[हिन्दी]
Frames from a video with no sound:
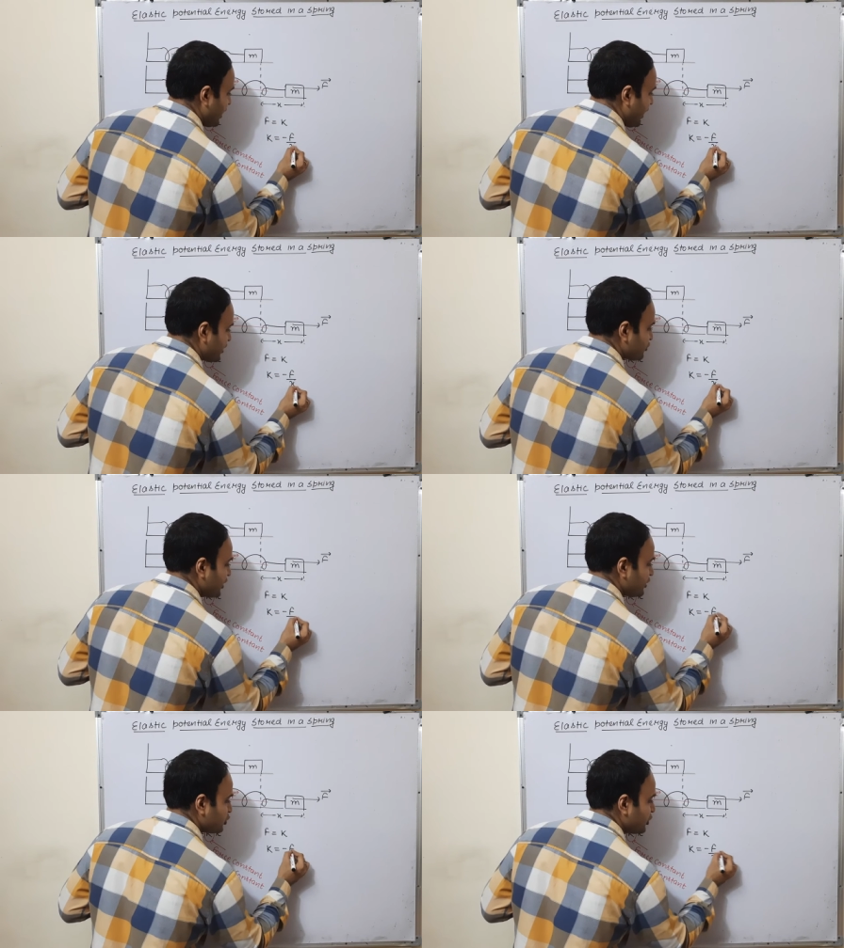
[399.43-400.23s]
एक्स
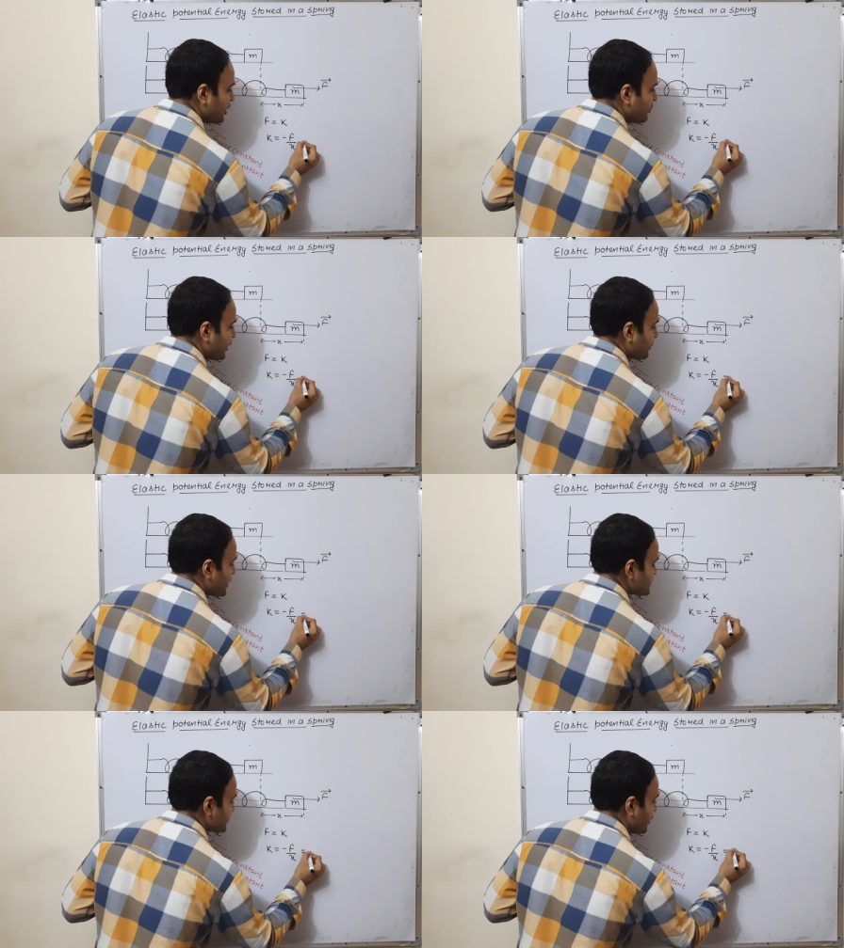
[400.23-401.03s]
है तो ये मेरे
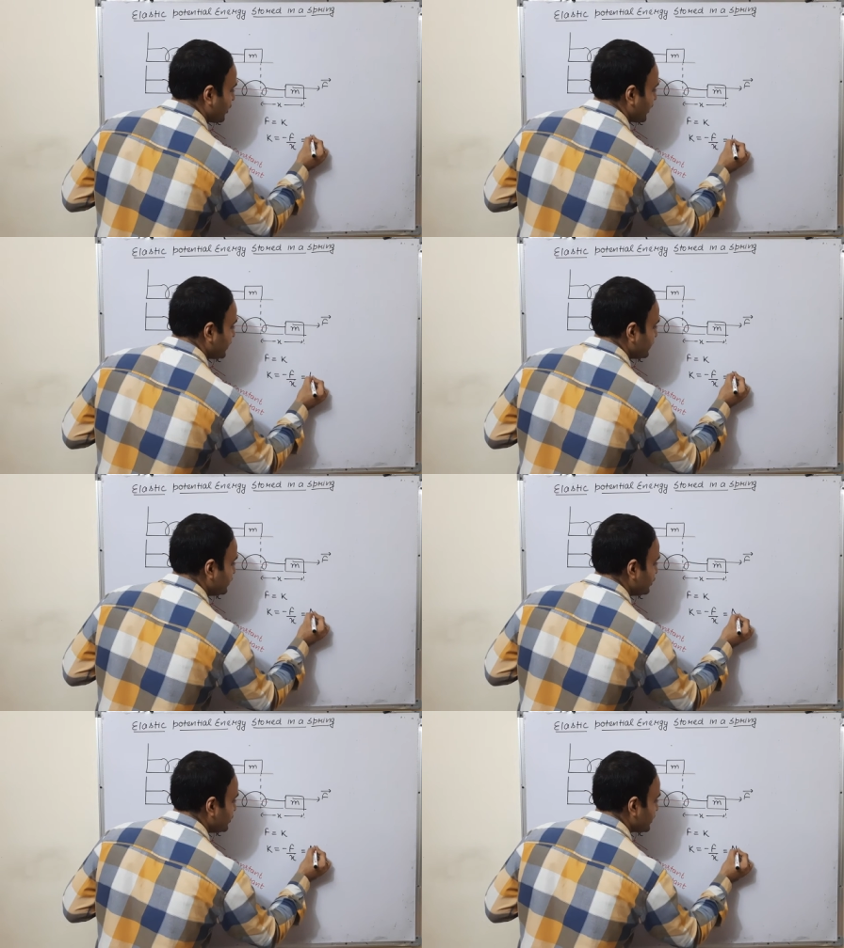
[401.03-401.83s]
पास क्या हो गया
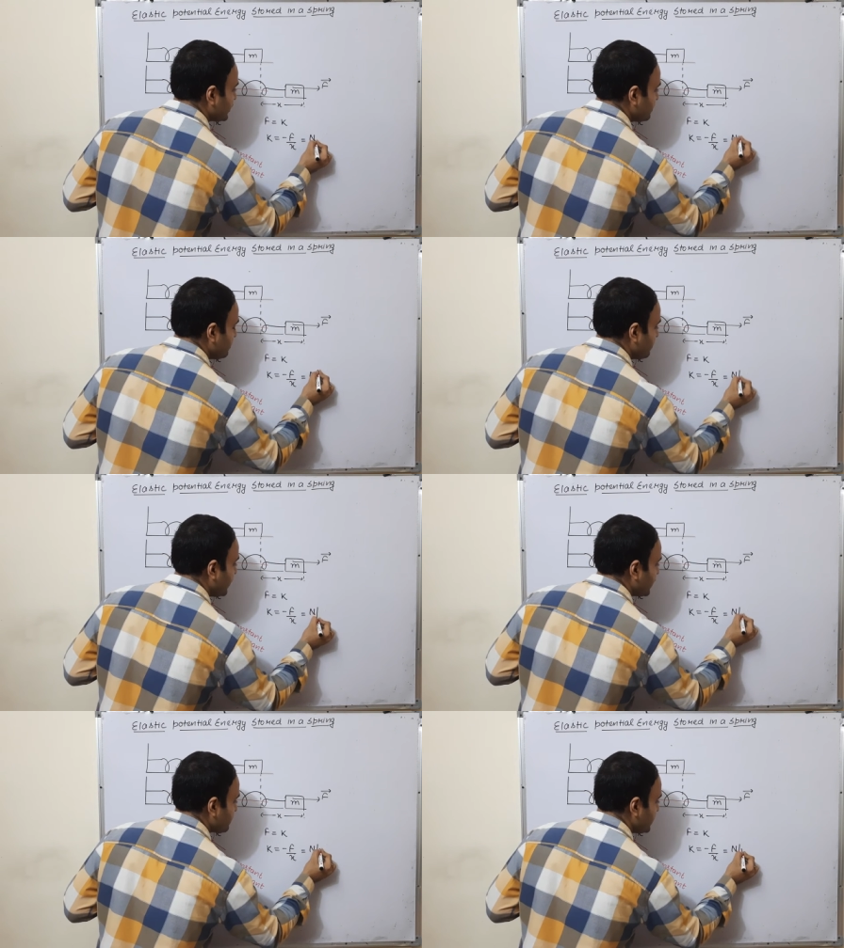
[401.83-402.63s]
न्यूटन
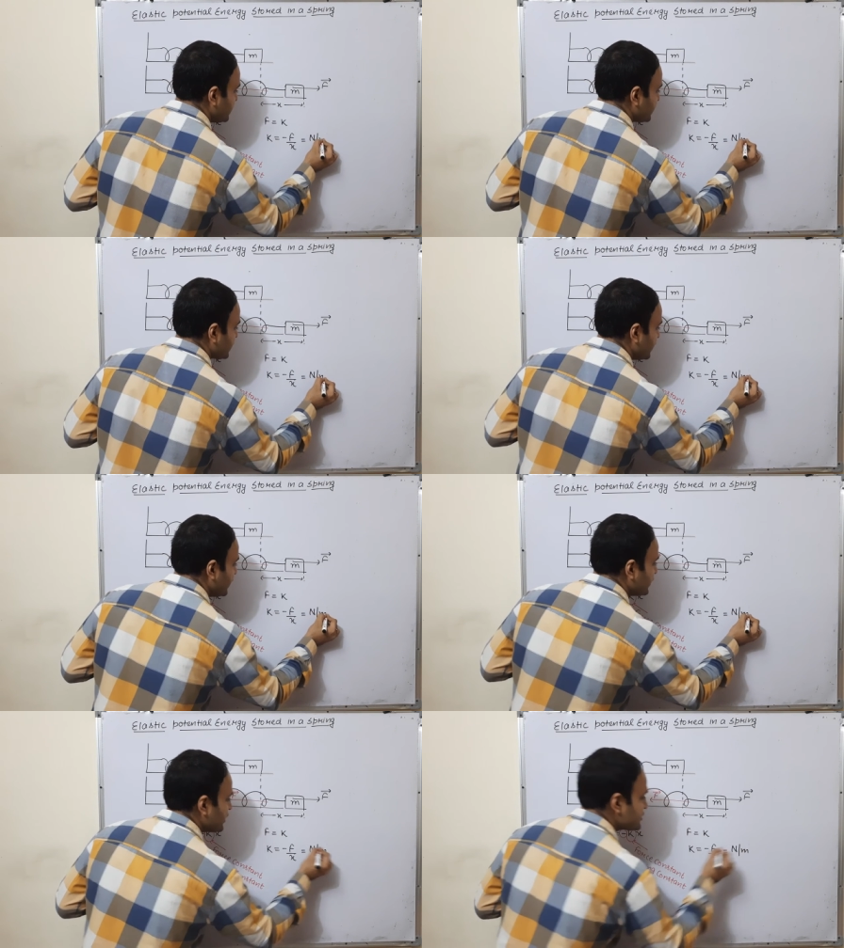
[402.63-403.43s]
पर मीटर
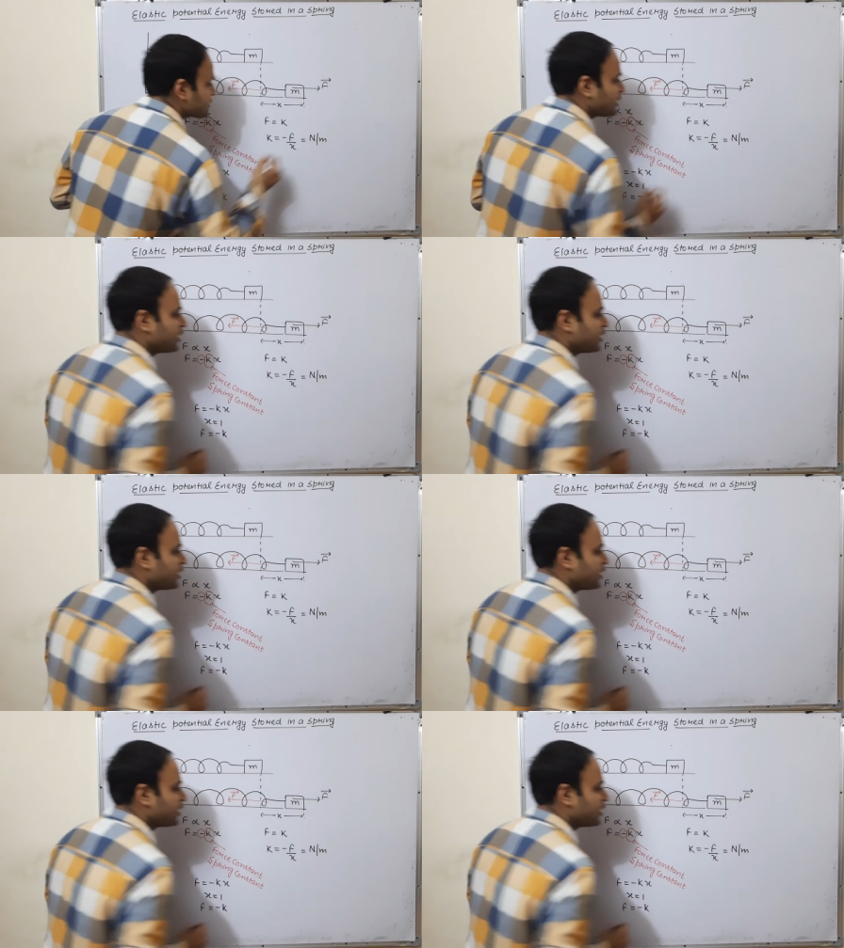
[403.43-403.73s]
ये इसके